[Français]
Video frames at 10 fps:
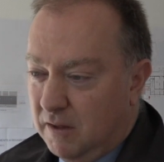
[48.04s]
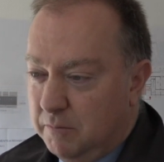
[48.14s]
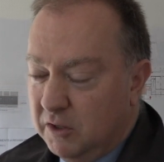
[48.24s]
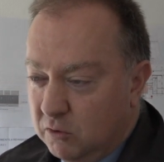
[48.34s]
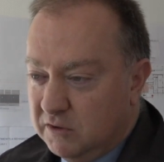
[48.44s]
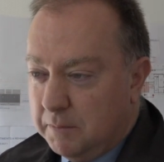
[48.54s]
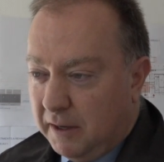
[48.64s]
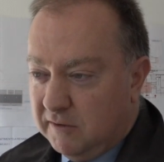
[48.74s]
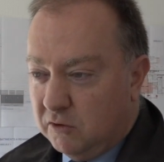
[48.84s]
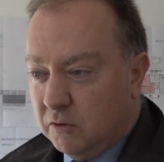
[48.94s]
mis de côté
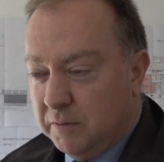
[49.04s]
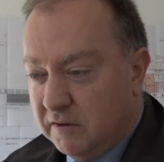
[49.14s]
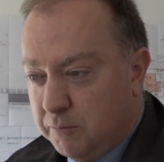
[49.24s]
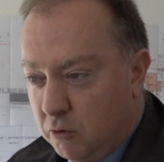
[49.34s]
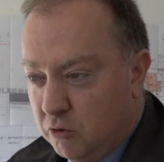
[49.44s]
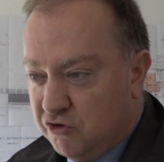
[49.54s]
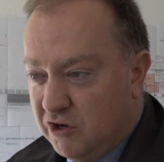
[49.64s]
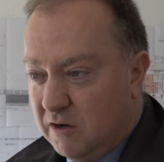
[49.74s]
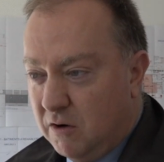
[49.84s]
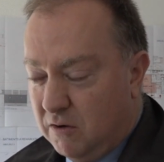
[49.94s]
par les entreprises pour
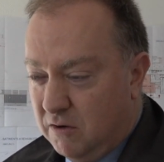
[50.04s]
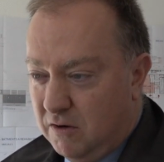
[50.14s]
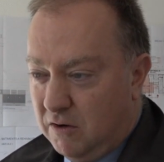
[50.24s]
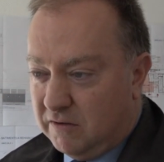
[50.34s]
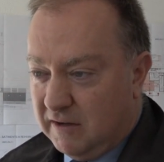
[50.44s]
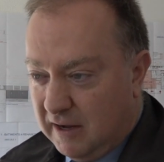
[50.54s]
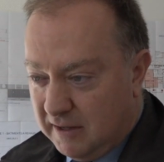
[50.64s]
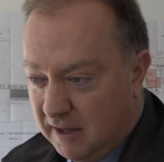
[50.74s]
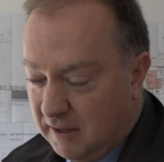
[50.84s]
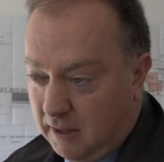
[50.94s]
loger euh, leurs,
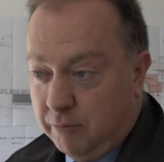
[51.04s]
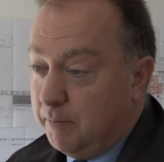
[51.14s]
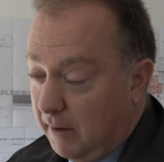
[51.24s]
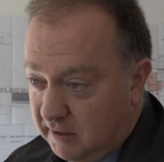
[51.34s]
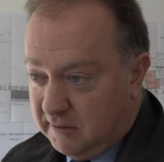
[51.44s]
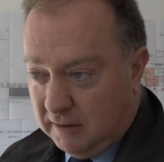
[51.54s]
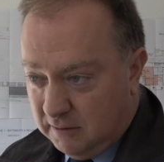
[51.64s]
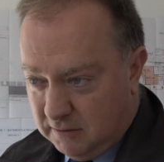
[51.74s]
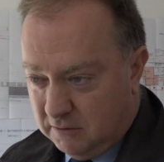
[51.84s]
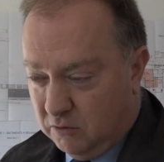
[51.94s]
salariés, et puis par l'État.
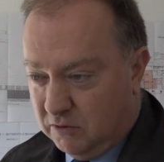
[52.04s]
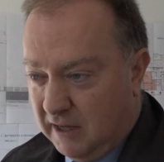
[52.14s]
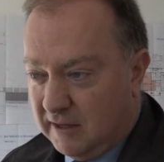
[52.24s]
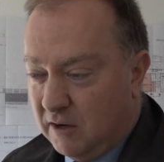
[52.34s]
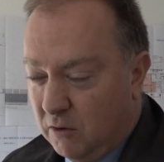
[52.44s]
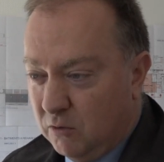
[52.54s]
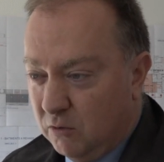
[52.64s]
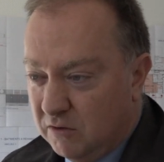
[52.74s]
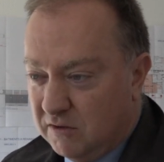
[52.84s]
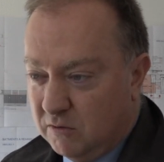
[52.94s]
Donc derrière
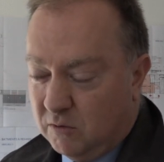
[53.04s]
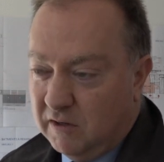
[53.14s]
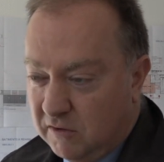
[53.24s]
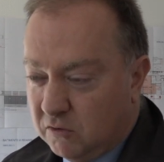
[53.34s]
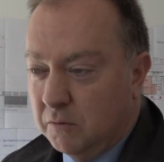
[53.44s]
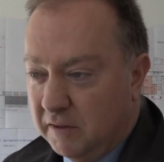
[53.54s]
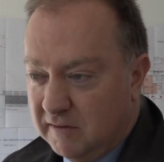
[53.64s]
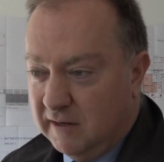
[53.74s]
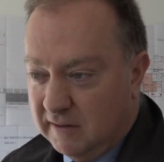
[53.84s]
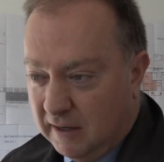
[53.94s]
l'ANRU, ce sont les
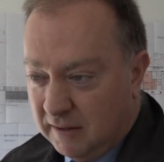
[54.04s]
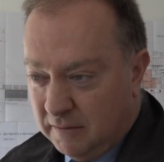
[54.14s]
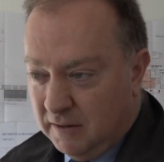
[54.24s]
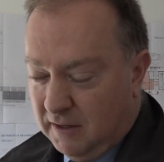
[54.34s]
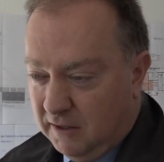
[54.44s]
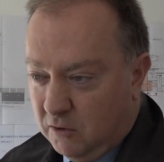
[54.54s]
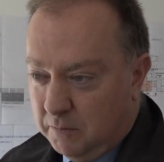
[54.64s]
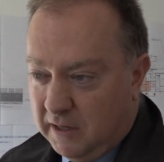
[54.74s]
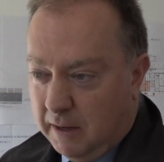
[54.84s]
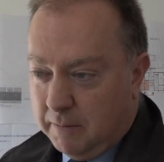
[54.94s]
entreprises et l'État qui ont
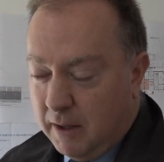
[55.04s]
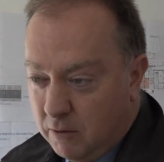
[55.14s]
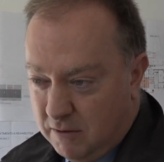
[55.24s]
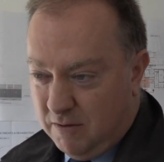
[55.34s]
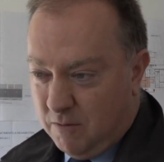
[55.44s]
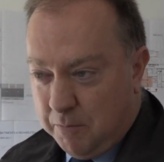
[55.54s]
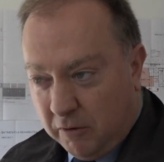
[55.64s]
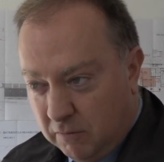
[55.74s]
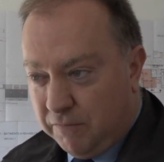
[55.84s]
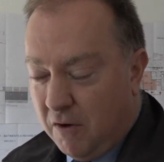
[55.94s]
mis la main au, au
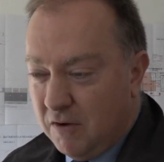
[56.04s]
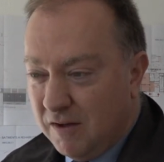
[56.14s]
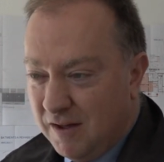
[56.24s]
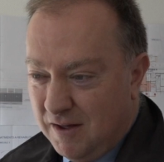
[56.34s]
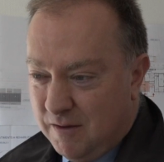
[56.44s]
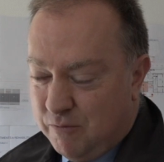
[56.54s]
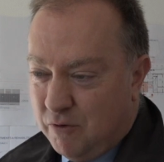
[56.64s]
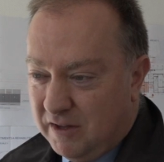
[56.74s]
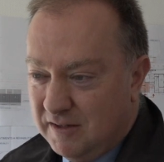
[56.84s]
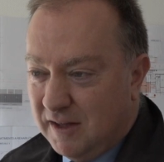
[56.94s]
portefeuille
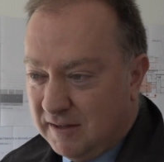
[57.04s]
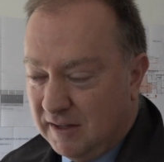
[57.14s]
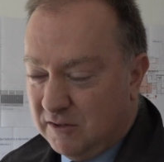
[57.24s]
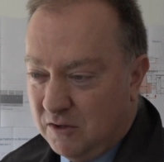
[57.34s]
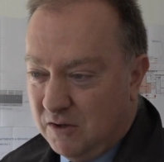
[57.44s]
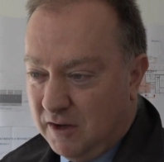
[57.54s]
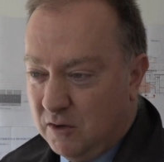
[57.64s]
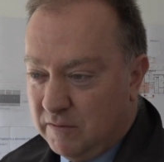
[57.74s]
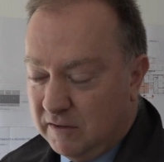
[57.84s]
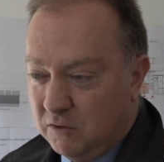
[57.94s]
pour aider à cette
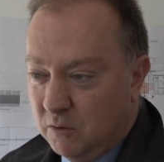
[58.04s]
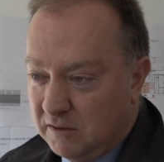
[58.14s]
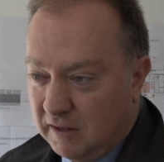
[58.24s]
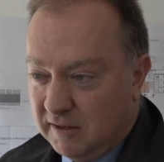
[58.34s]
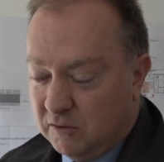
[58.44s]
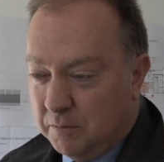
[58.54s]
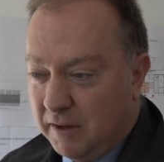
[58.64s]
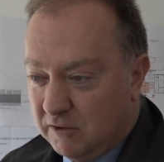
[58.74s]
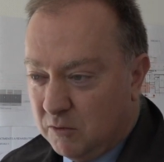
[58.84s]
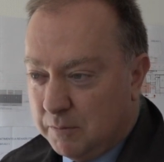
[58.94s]
rénovation et à cette
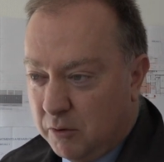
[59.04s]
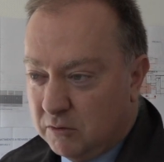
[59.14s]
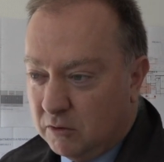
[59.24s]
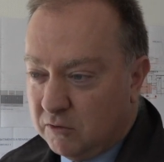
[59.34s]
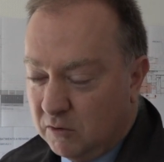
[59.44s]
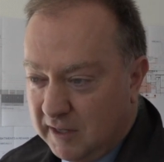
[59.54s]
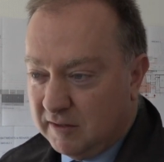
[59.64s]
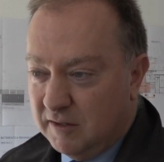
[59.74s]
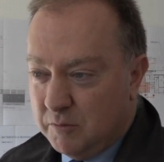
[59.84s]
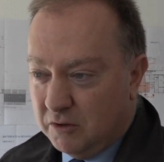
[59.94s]
opération importante sur le
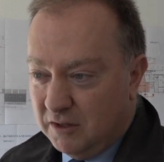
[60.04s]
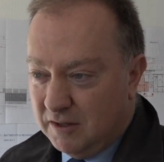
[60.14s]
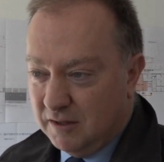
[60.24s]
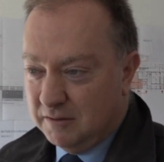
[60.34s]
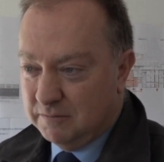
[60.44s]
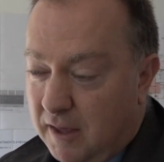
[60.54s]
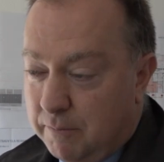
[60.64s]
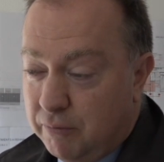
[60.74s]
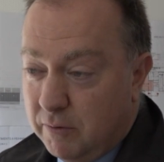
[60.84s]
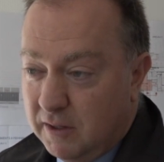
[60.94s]
quartier de Borny. Et
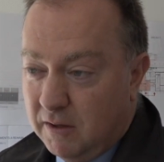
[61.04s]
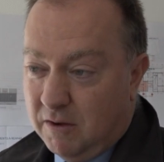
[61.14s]
puis